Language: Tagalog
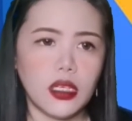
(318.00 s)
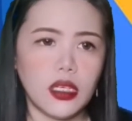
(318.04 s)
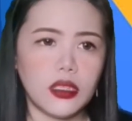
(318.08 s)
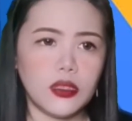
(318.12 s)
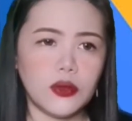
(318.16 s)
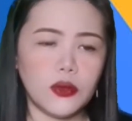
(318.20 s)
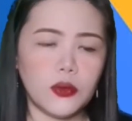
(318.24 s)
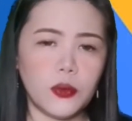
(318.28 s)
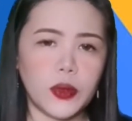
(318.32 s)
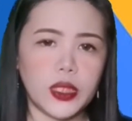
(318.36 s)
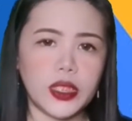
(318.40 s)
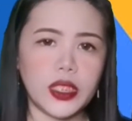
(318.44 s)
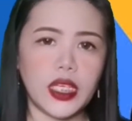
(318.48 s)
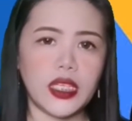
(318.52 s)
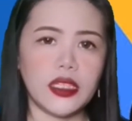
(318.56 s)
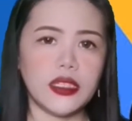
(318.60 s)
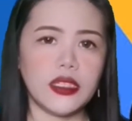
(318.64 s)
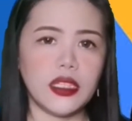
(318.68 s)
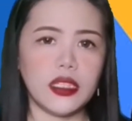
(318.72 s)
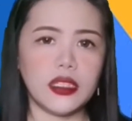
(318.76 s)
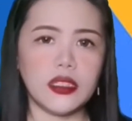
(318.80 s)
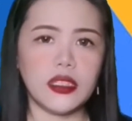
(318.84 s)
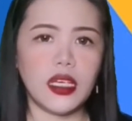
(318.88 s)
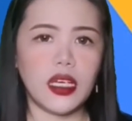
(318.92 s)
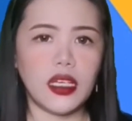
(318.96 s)
ano,
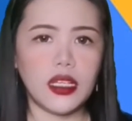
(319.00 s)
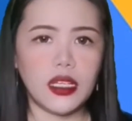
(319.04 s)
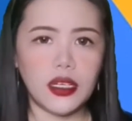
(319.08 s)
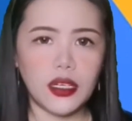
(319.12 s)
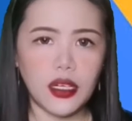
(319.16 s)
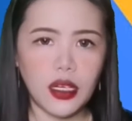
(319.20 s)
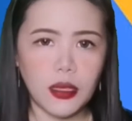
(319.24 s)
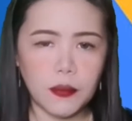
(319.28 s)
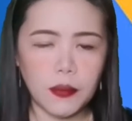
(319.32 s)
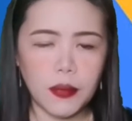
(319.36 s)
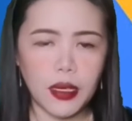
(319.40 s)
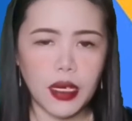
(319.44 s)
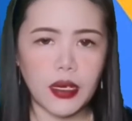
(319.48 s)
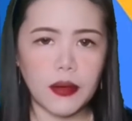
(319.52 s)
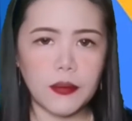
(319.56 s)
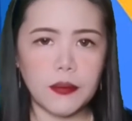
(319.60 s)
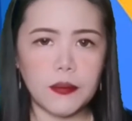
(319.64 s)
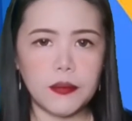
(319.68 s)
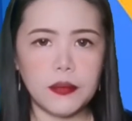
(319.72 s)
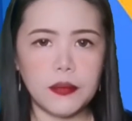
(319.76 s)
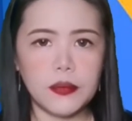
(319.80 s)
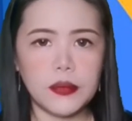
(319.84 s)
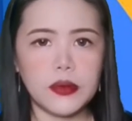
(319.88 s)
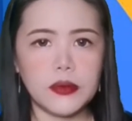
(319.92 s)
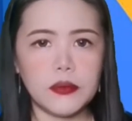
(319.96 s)
$100
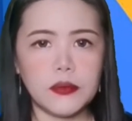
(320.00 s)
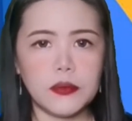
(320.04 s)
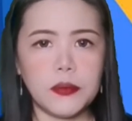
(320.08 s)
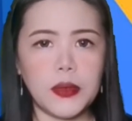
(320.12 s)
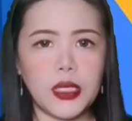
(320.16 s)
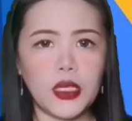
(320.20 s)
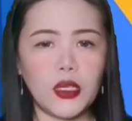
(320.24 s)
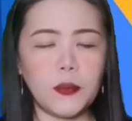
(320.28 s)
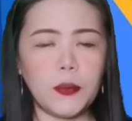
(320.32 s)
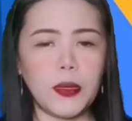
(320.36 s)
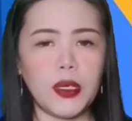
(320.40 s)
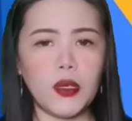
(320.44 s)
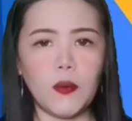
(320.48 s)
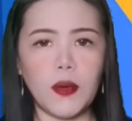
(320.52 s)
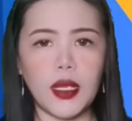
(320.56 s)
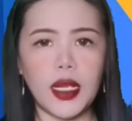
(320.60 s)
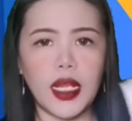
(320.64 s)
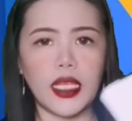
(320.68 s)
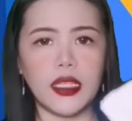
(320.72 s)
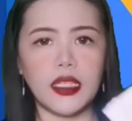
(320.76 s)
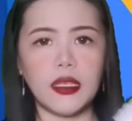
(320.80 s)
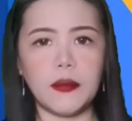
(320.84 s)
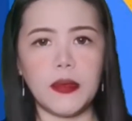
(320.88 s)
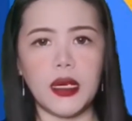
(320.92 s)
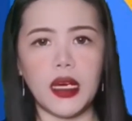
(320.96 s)
above, pero pag
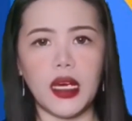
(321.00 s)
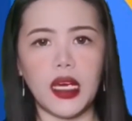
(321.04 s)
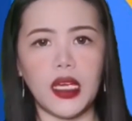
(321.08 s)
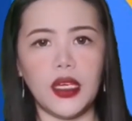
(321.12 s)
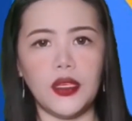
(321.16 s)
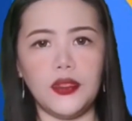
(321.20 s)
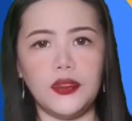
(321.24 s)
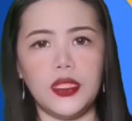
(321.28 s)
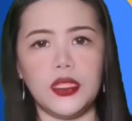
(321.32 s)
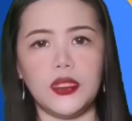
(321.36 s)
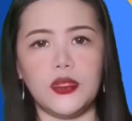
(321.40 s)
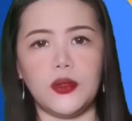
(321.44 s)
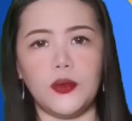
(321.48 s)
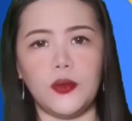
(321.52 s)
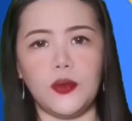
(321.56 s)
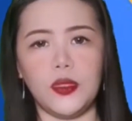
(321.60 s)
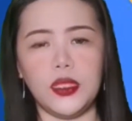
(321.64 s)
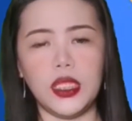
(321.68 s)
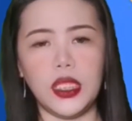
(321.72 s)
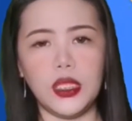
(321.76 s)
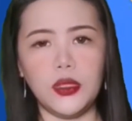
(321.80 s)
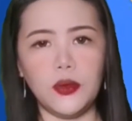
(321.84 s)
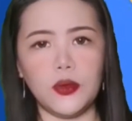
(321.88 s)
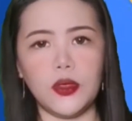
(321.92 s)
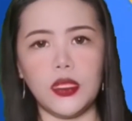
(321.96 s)
wala naman kayo nito,
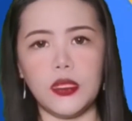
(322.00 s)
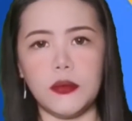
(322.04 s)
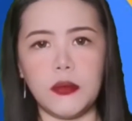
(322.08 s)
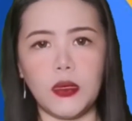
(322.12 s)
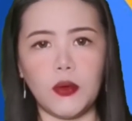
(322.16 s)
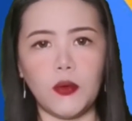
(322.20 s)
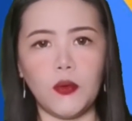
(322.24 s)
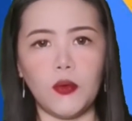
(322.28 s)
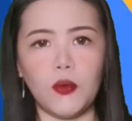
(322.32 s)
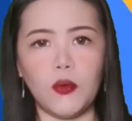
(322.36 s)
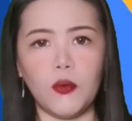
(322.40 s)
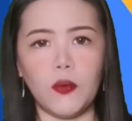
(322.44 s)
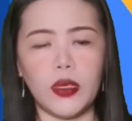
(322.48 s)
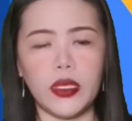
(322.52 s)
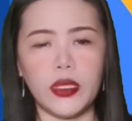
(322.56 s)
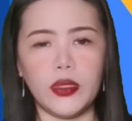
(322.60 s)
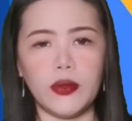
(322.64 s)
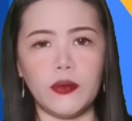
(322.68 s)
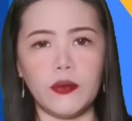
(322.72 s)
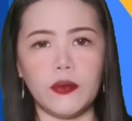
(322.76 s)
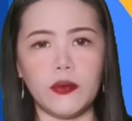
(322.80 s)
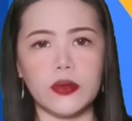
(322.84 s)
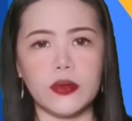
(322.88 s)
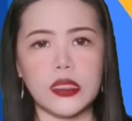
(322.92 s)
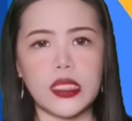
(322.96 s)
hindi nyo rin makukuha
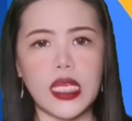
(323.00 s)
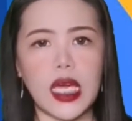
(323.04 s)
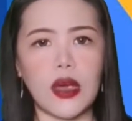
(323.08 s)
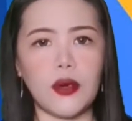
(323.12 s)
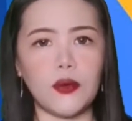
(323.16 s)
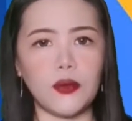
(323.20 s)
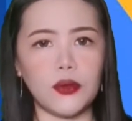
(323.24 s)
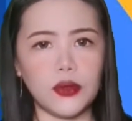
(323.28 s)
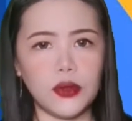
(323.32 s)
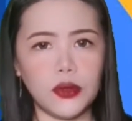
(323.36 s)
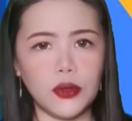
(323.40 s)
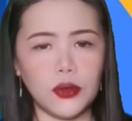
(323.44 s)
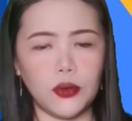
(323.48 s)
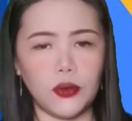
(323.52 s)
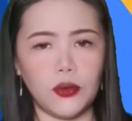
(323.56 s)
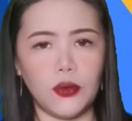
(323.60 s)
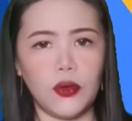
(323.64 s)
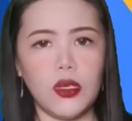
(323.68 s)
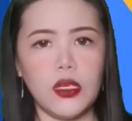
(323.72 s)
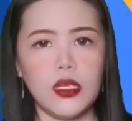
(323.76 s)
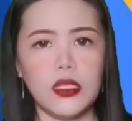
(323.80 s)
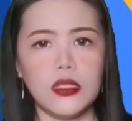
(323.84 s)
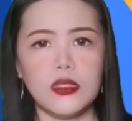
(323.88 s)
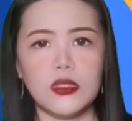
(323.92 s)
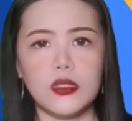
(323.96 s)
yung sahod nyo.
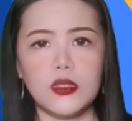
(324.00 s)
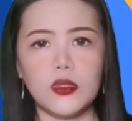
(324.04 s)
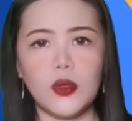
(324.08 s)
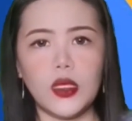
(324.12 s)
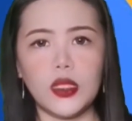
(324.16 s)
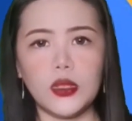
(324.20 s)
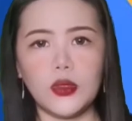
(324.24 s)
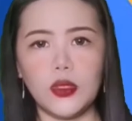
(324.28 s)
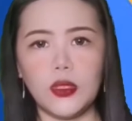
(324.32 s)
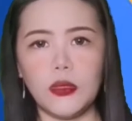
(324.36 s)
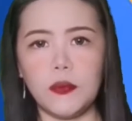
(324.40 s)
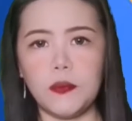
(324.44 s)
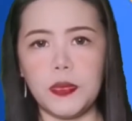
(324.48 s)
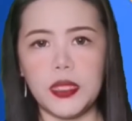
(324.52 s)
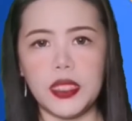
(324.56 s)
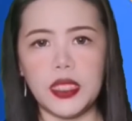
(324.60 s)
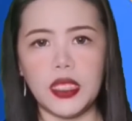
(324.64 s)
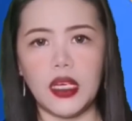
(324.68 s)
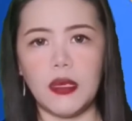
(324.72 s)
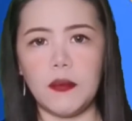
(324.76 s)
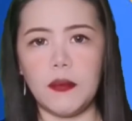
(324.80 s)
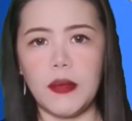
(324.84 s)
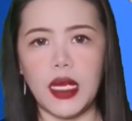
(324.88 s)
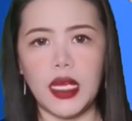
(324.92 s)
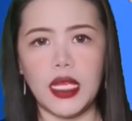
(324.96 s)
So, ito yung
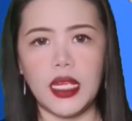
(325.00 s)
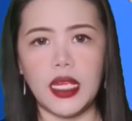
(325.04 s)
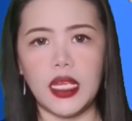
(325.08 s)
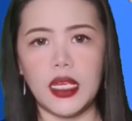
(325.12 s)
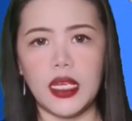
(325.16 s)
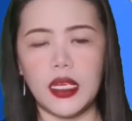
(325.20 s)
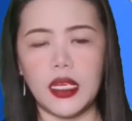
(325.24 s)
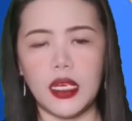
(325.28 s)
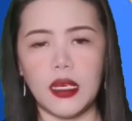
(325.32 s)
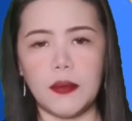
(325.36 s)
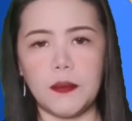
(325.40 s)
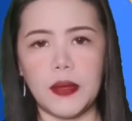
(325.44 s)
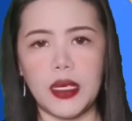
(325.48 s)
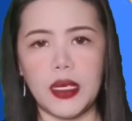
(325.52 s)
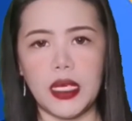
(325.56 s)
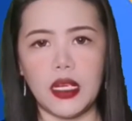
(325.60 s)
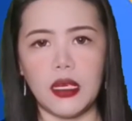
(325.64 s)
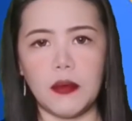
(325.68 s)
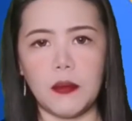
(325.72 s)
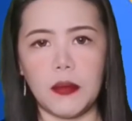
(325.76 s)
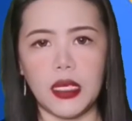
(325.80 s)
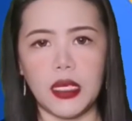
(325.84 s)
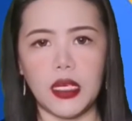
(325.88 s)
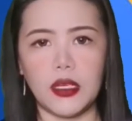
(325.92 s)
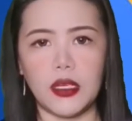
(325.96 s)
pinakamahalaga
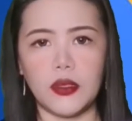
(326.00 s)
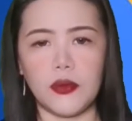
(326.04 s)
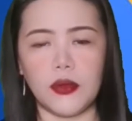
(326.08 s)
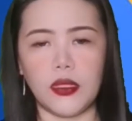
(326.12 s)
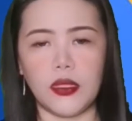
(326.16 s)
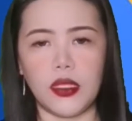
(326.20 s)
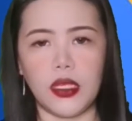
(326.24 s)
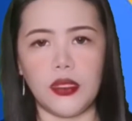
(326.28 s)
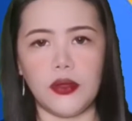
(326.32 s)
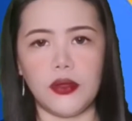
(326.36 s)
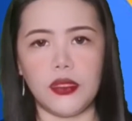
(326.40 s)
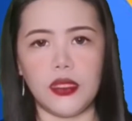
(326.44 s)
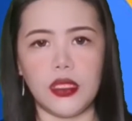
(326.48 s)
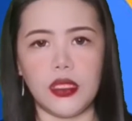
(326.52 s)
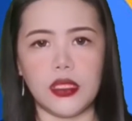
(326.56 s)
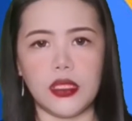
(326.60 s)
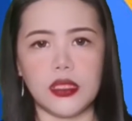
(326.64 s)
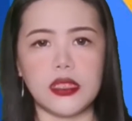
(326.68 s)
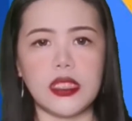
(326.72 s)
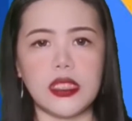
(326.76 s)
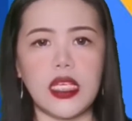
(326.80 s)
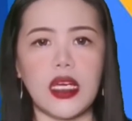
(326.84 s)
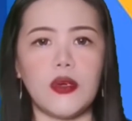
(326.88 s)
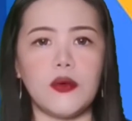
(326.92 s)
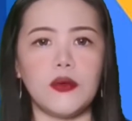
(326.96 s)
para magkaroon kayo
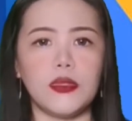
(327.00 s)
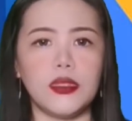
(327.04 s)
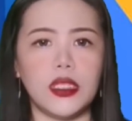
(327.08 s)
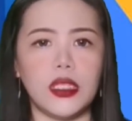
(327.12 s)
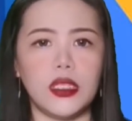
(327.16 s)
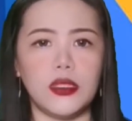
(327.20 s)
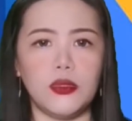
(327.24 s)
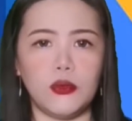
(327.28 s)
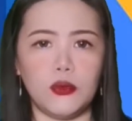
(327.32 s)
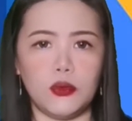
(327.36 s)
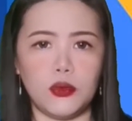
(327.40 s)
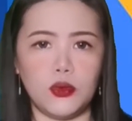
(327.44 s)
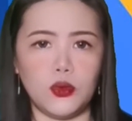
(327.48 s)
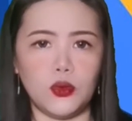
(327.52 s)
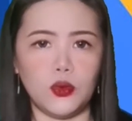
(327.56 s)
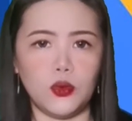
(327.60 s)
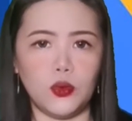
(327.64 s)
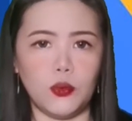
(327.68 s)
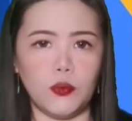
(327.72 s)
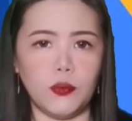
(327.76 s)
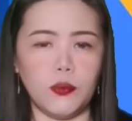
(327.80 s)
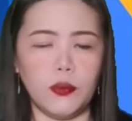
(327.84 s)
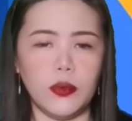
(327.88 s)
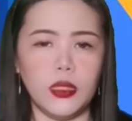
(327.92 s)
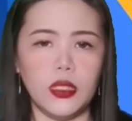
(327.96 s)
ng sahod kay
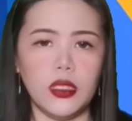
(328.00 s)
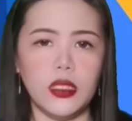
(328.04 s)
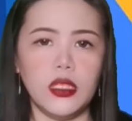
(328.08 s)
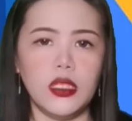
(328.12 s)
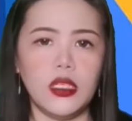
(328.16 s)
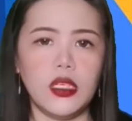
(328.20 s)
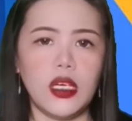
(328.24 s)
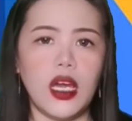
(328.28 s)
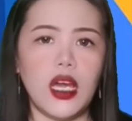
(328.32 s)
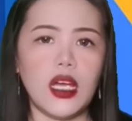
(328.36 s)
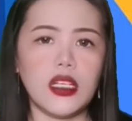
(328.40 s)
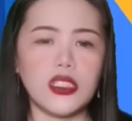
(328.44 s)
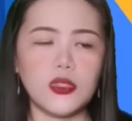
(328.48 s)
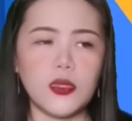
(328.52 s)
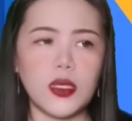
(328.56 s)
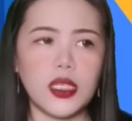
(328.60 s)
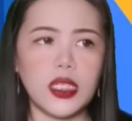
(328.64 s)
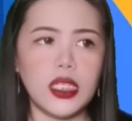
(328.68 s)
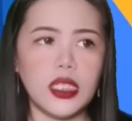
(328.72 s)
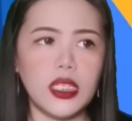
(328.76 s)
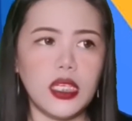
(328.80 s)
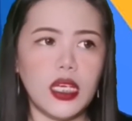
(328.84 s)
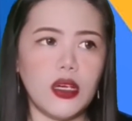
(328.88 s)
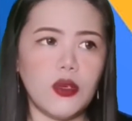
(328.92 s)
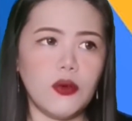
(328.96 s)
YouTube.
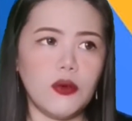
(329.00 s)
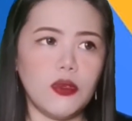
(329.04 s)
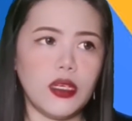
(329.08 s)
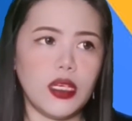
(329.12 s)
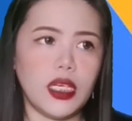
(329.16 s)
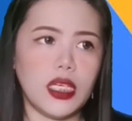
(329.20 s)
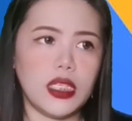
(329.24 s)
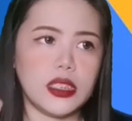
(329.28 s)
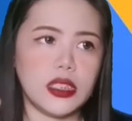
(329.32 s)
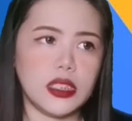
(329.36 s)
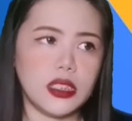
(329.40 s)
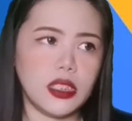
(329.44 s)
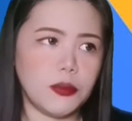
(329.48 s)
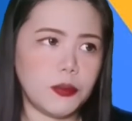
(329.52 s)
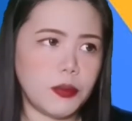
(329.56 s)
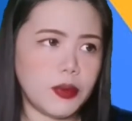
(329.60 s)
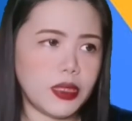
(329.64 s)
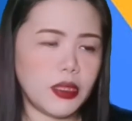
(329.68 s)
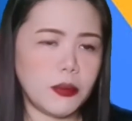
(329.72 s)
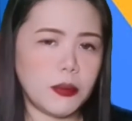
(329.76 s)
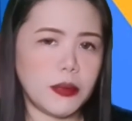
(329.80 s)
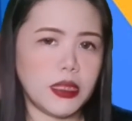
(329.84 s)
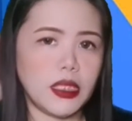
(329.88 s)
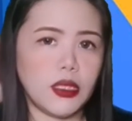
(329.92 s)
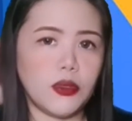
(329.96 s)
Actually, ako guys, hindi pa
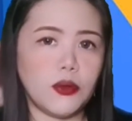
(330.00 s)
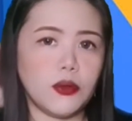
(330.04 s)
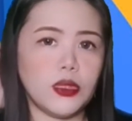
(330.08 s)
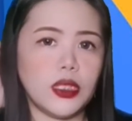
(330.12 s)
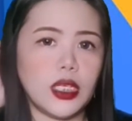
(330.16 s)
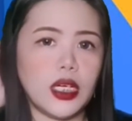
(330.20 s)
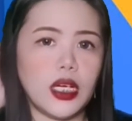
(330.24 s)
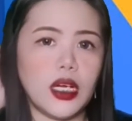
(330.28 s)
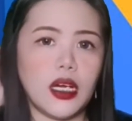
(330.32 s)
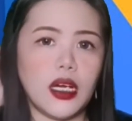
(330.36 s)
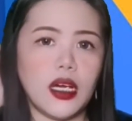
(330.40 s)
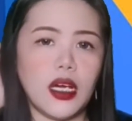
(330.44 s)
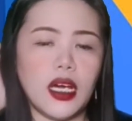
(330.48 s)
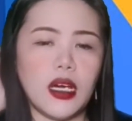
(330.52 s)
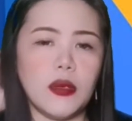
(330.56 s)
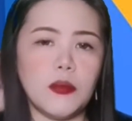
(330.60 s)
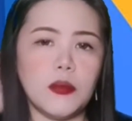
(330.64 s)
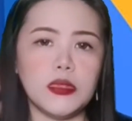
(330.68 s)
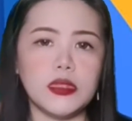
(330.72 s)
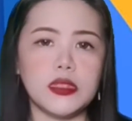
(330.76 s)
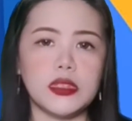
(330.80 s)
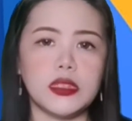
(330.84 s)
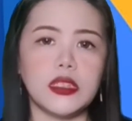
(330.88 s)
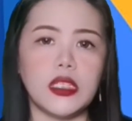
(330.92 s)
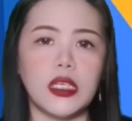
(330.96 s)
naman ako
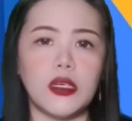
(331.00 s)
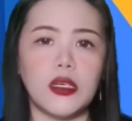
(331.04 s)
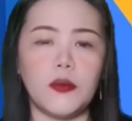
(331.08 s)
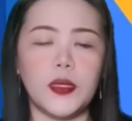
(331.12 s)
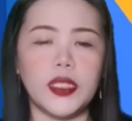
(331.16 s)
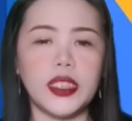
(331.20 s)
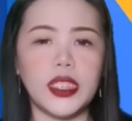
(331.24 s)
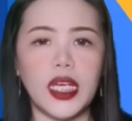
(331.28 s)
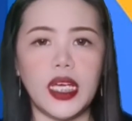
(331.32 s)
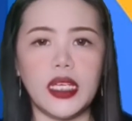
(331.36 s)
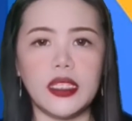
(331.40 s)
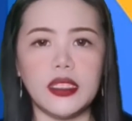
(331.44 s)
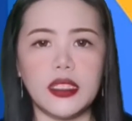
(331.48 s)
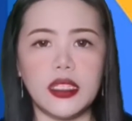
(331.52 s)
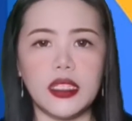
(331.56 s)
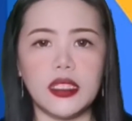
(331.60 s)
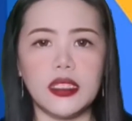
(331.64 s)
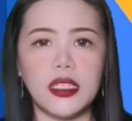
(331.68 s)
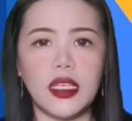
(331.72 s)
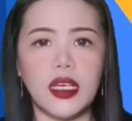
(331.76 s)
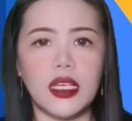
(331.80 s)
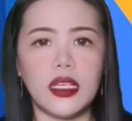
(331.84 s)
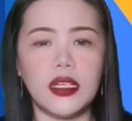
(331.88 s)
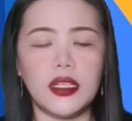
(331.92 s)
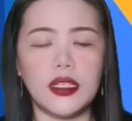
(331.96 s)
nakakaabot sa $100
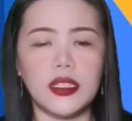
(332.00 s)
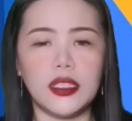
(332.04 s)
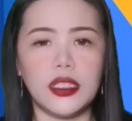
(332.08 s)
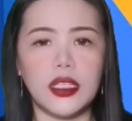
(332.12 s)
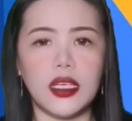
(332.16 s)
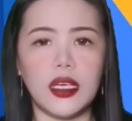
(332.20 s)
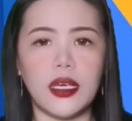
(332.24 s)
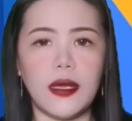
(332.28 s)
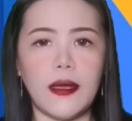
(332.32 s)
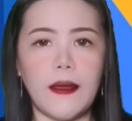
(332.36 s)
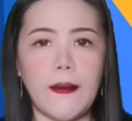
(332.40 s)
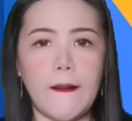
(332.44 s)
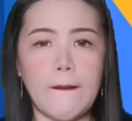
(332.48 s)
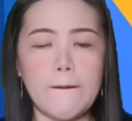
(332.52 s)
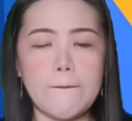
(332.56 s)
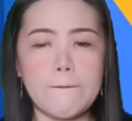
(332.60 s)
na